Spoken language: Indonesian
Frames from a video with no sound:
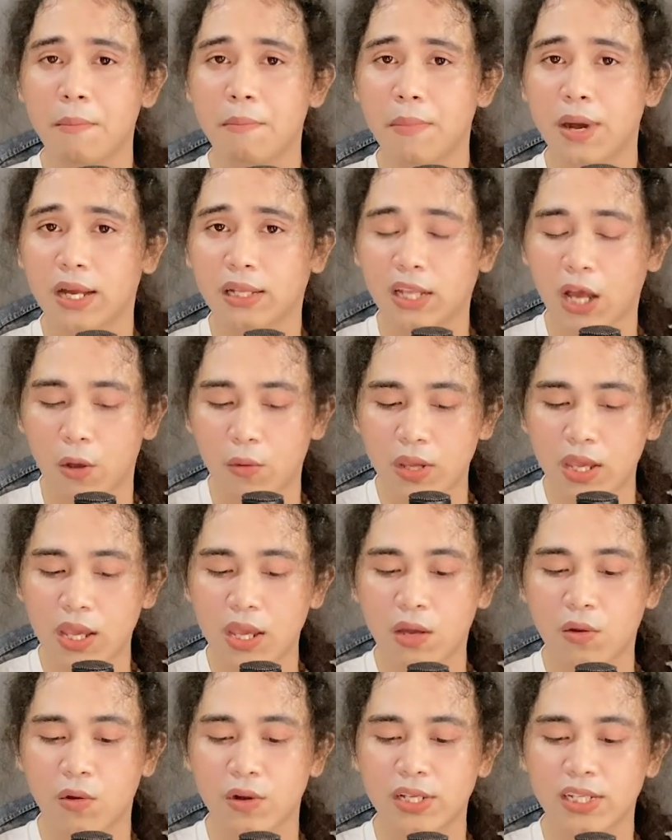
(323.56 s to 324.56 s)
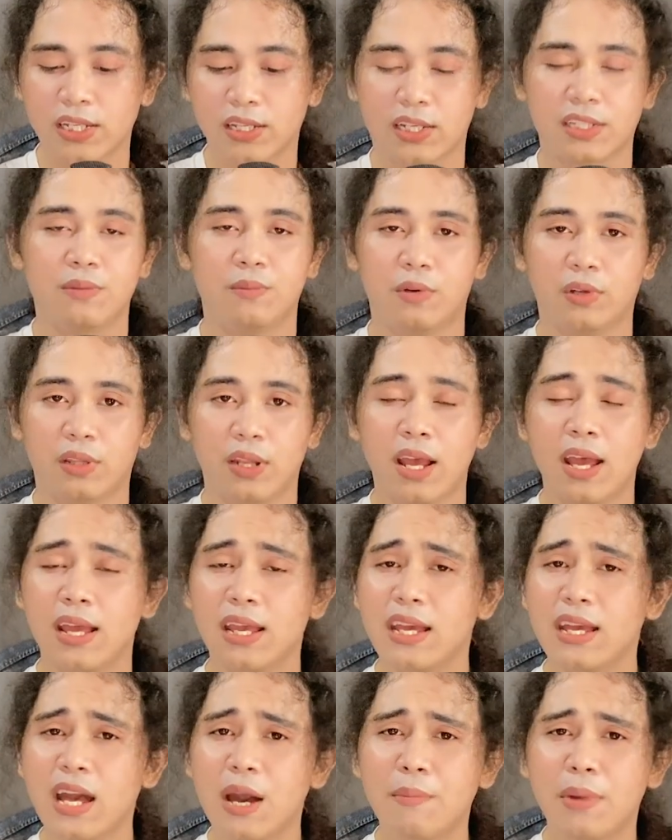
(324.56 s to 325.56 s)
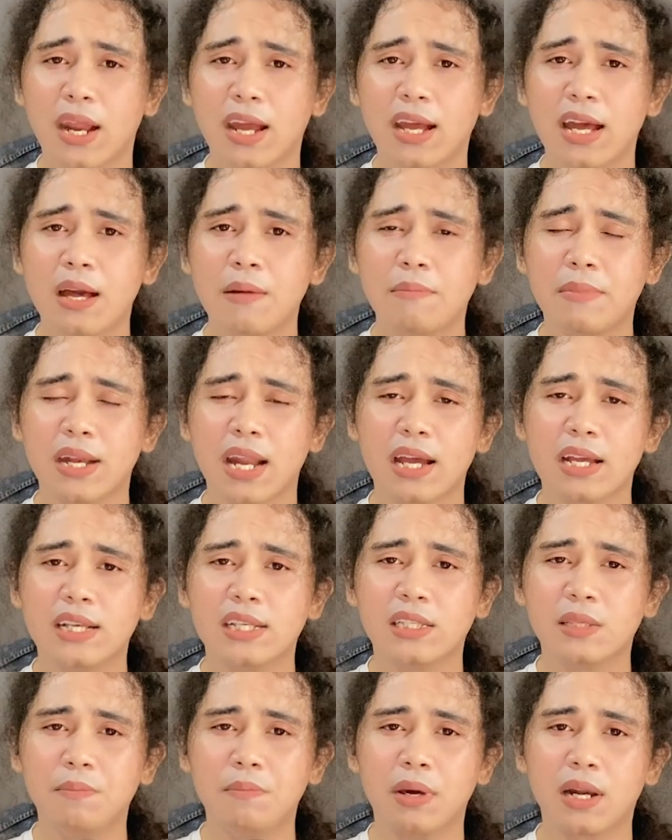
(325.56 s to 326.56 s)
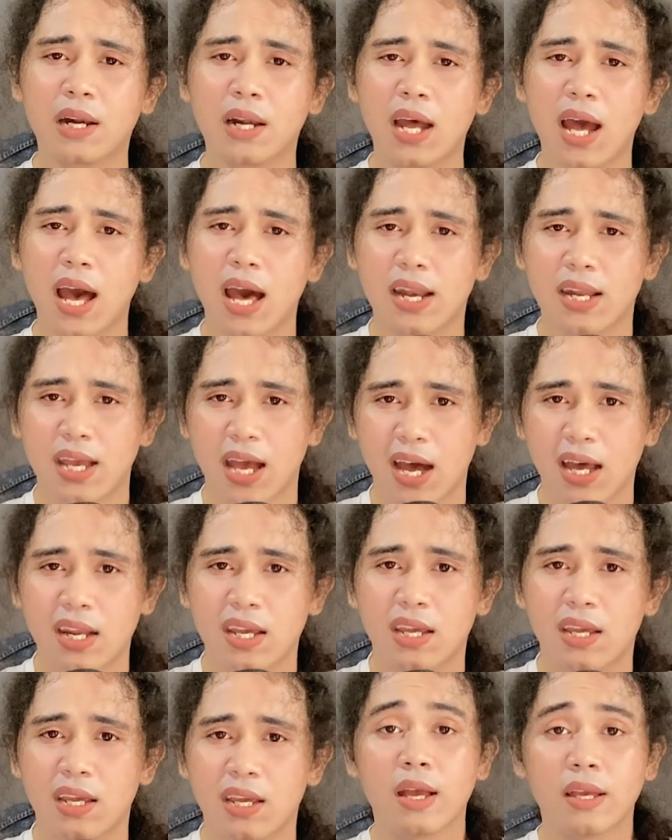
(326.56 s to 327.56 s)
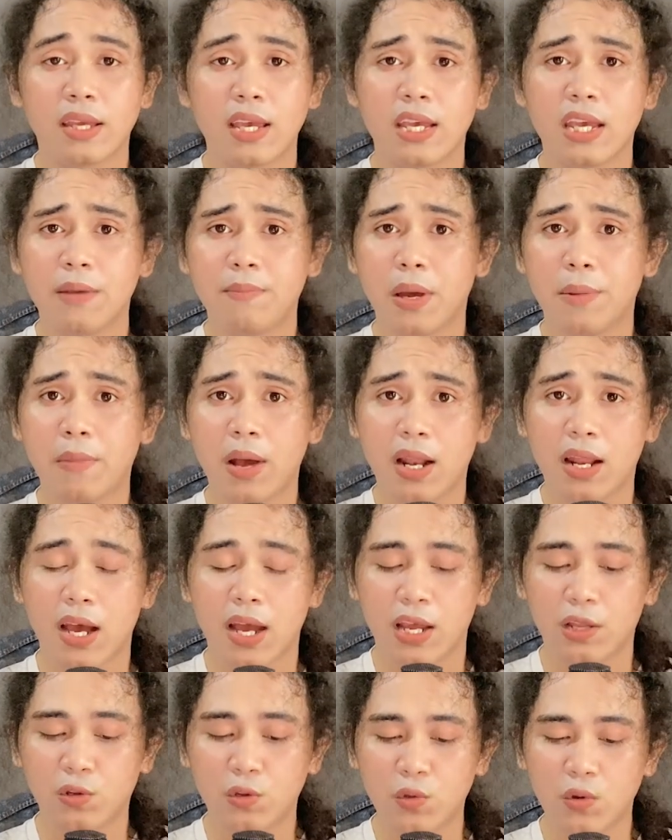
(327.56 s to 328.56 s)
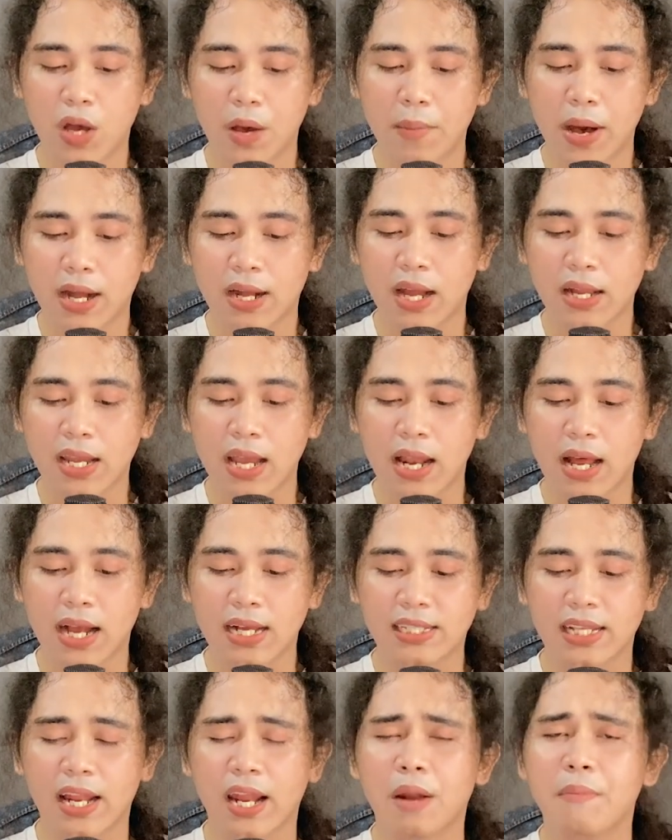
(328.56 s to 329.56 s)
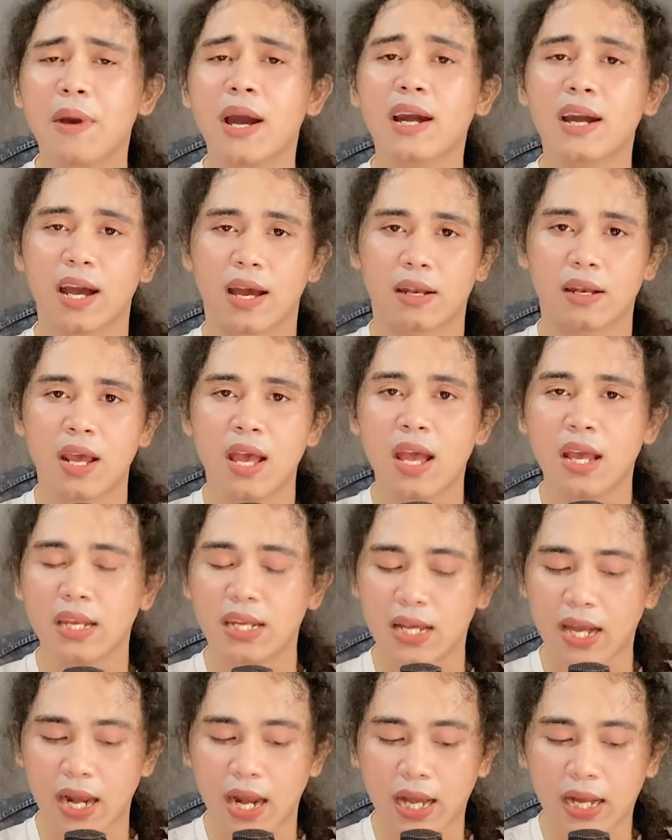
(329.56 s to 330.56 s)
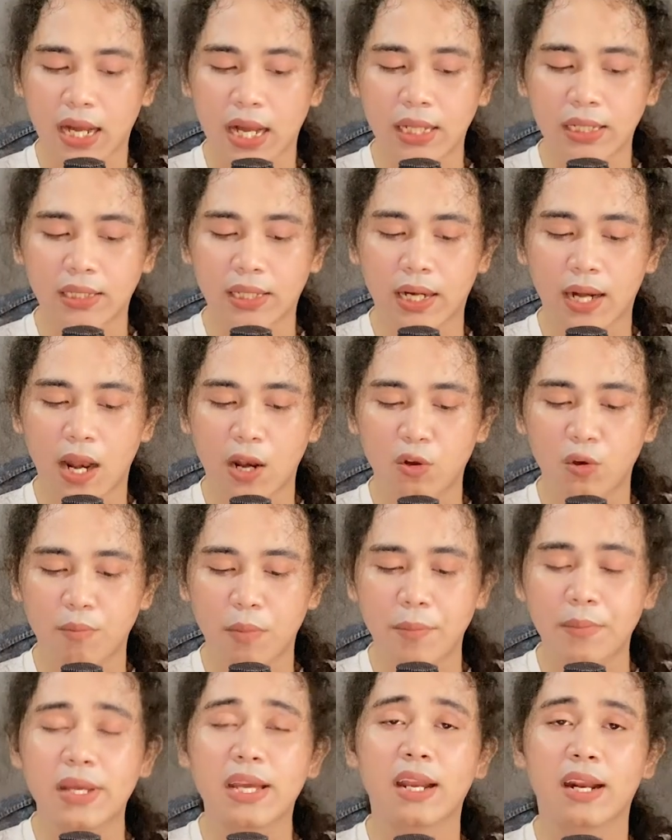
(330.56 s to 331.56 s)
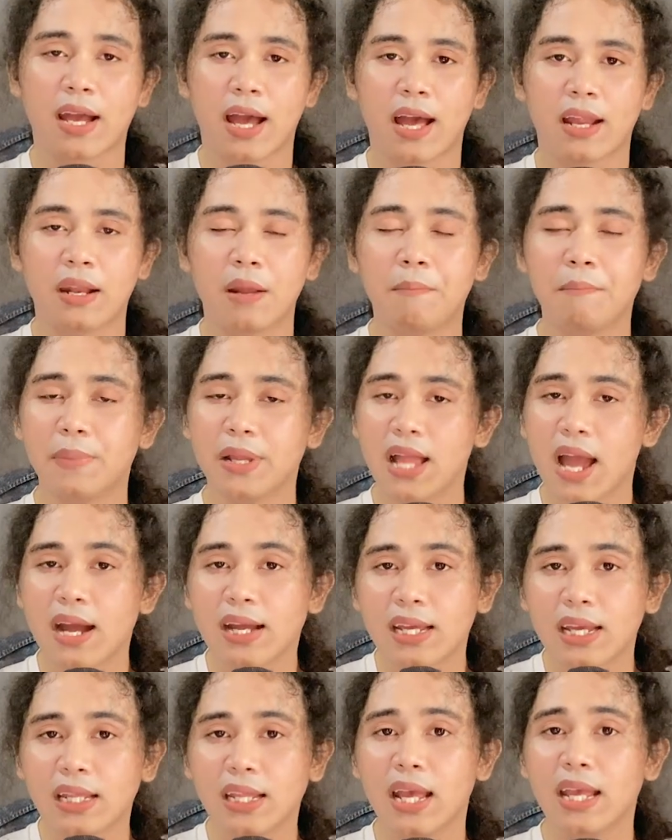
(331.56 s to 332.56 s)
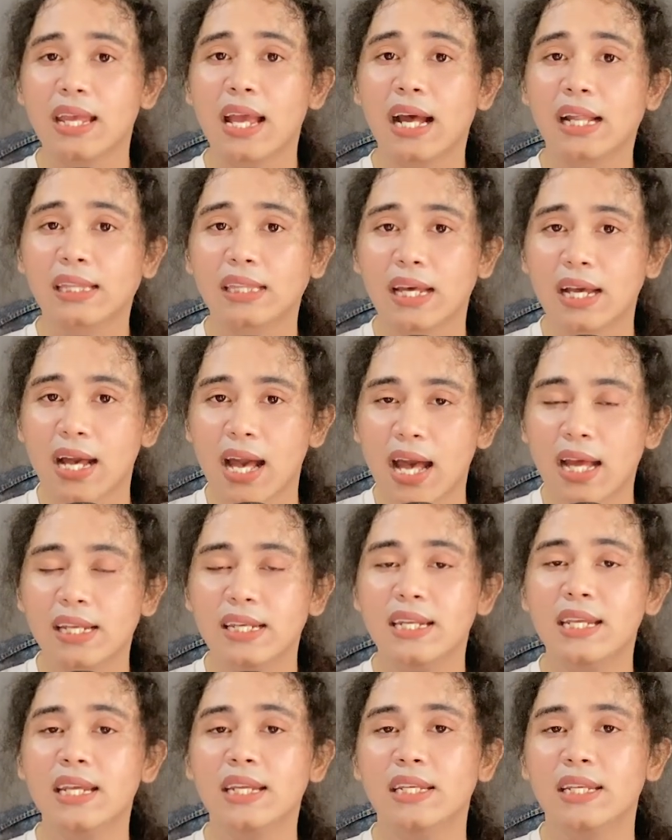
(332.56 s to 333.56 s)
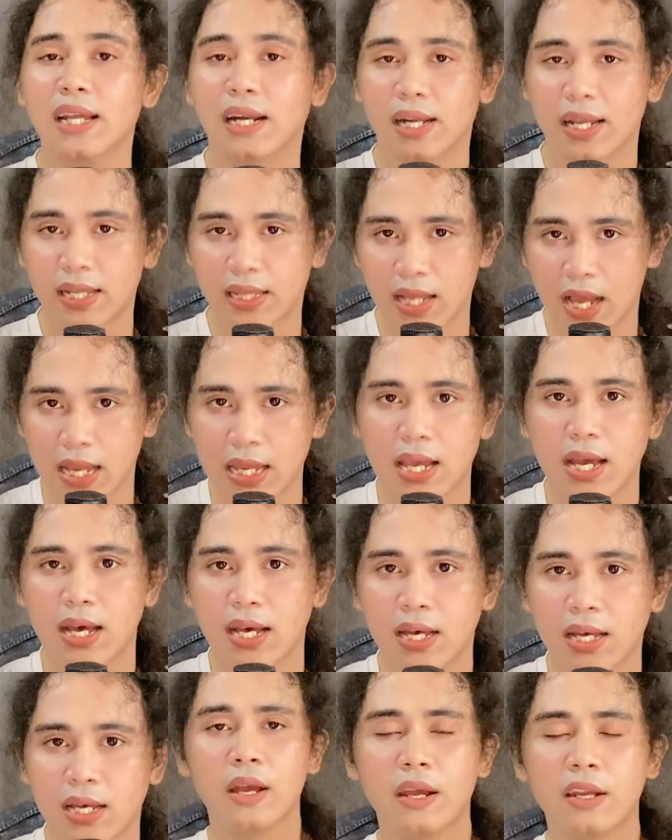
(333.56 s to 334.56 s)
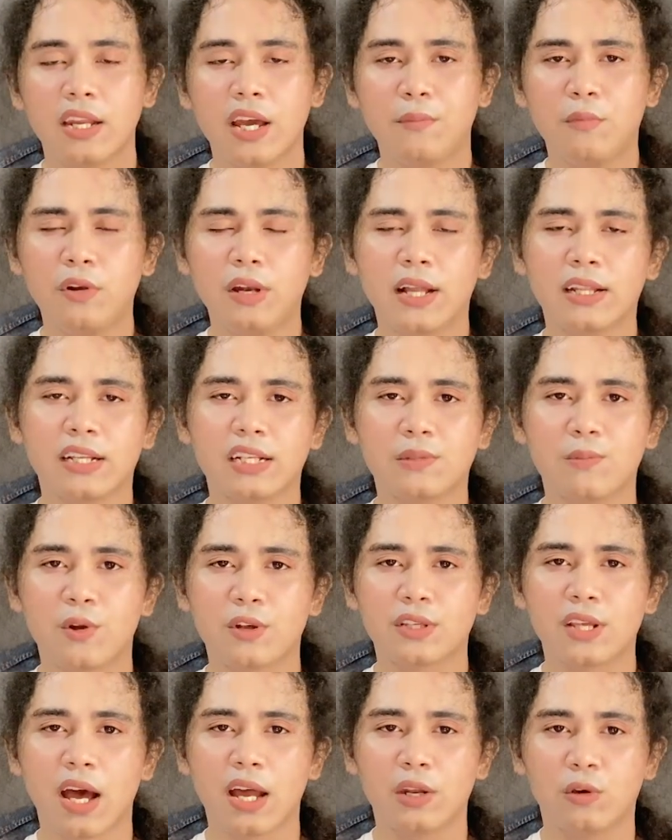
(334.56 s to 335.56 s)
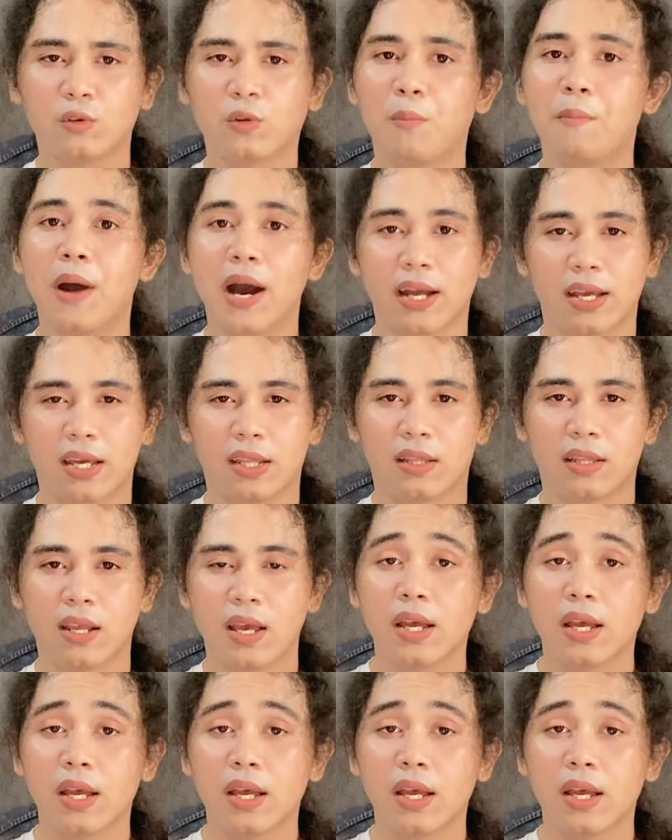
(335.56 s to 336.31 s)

mengetahui kondisi tersebut. Hingga mereka menangis berhari-hari. Kiki Padmala itu juga bahkan kehilangan selera makan dikarenakan terlalu memikirkan penyakit yang tengah dideritanya. Dia pun lantas berusaha nih untuk bangkit.